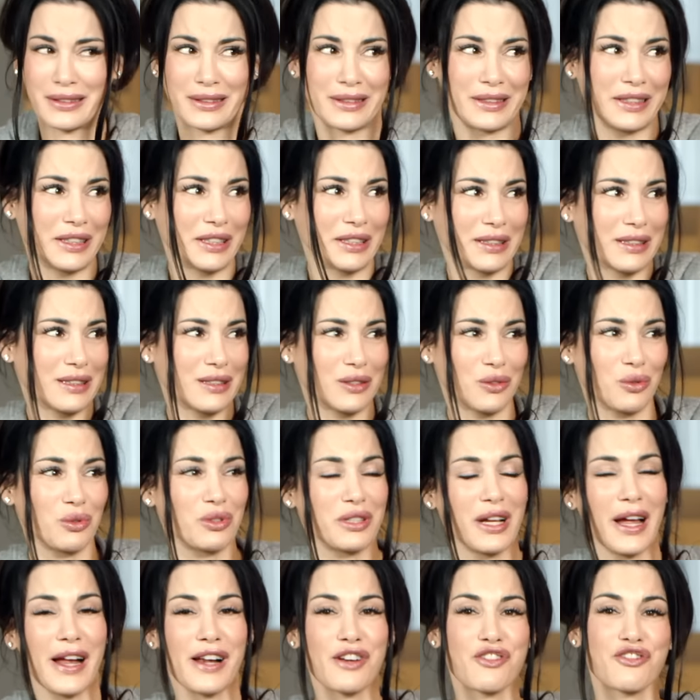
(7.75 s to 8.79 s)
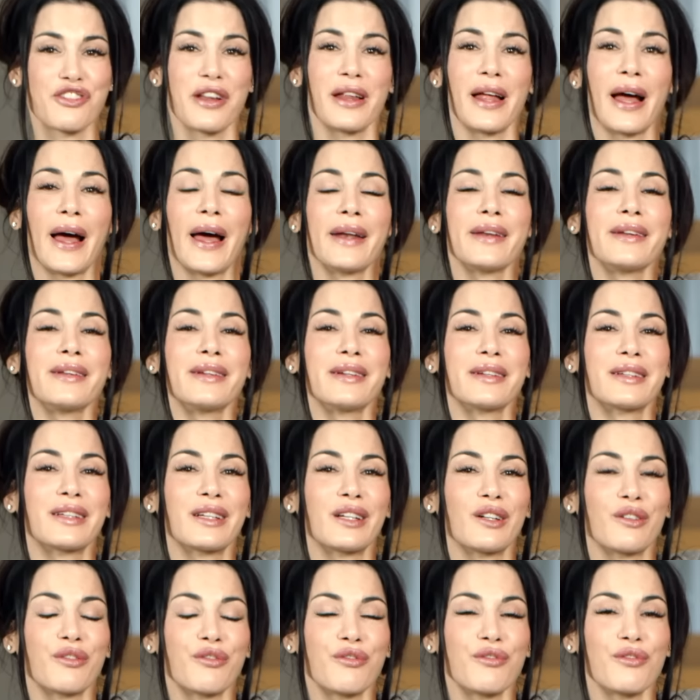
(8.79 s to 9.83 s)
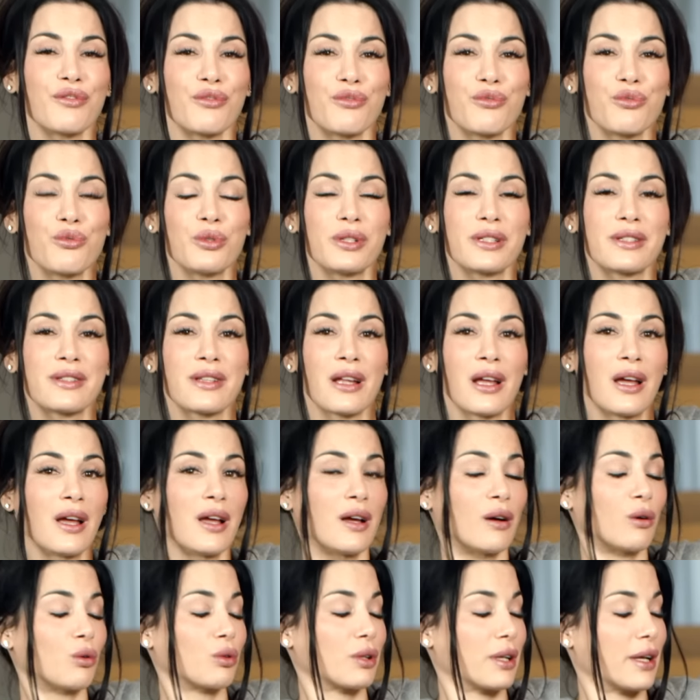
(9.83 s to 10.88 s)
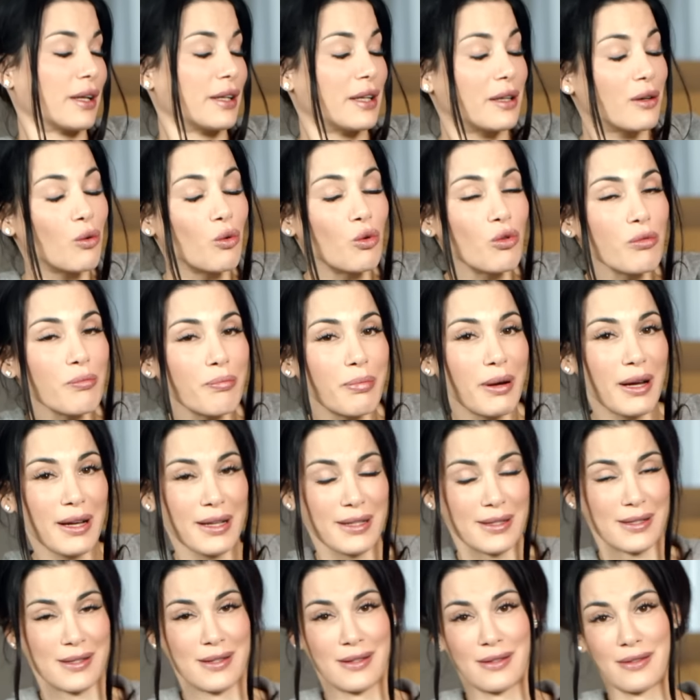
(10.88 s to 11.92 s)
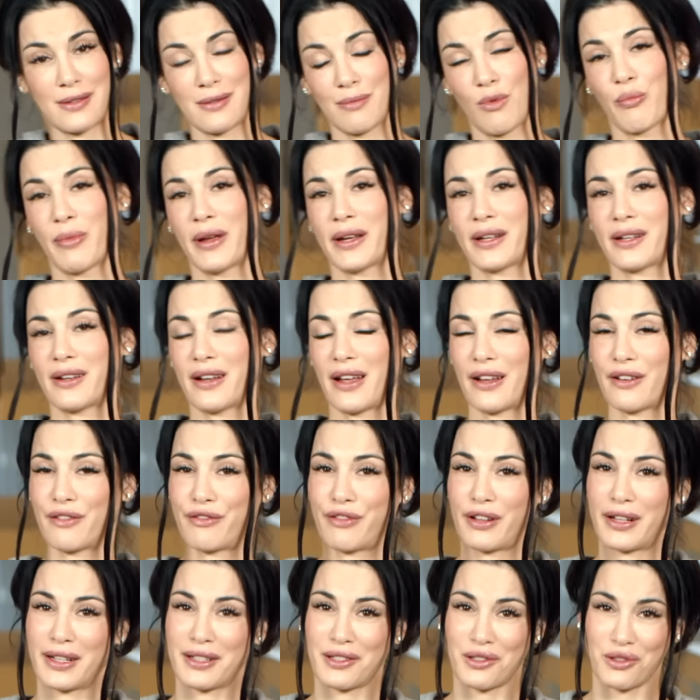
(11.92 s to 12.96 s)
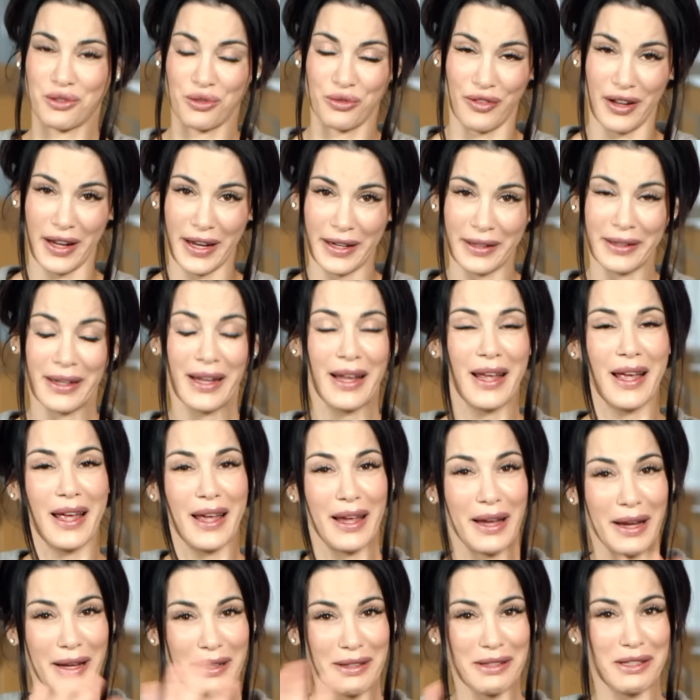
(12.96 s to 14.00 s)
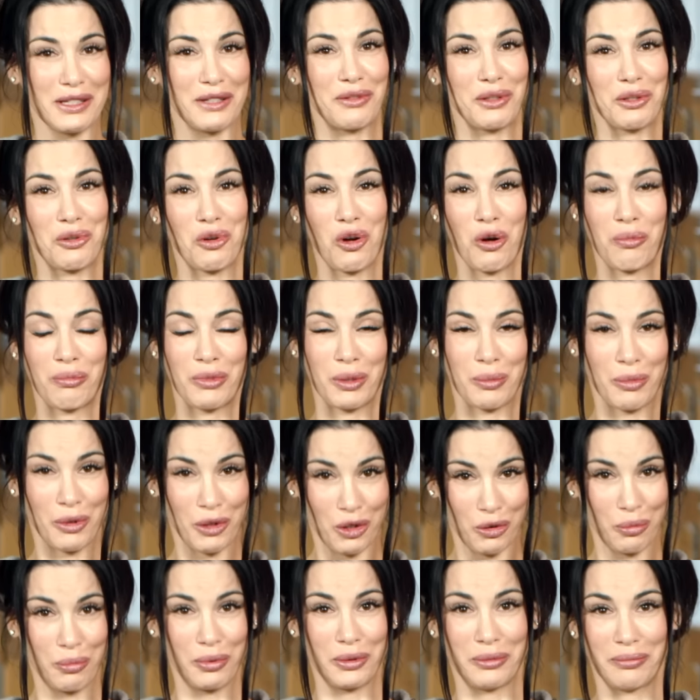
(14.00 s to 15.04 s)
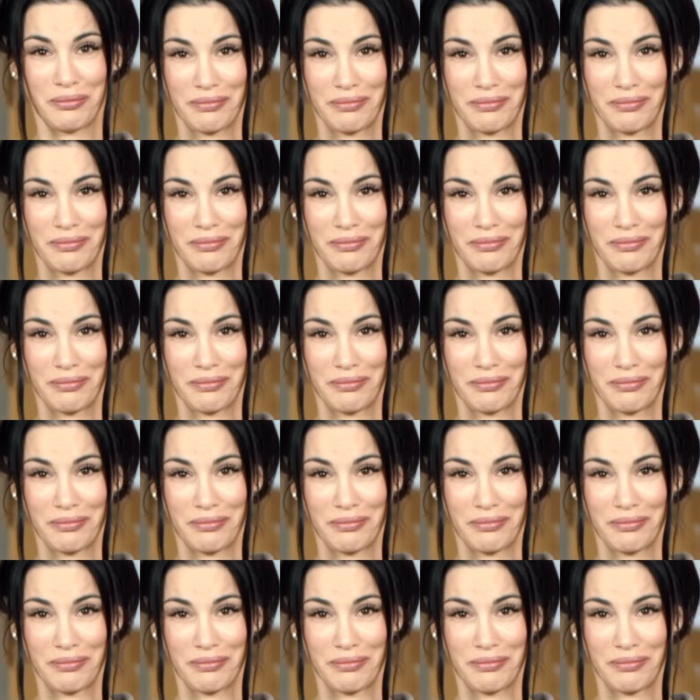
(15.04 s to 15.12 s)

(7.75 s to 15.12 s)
dich total schnell angegriffen fühlst oder an den unpassendsten Momenten anfängst zu weinen, herzlich willkommen im Club.